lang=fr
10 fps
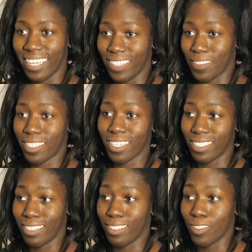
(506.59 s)
Et donc
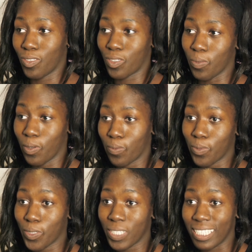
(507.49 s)
c'était justement
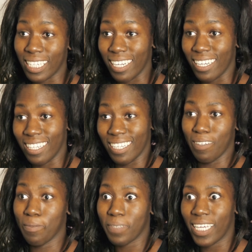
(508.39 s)
beau, c'était les,
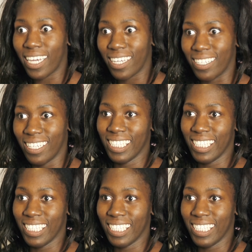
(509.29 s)
lumières,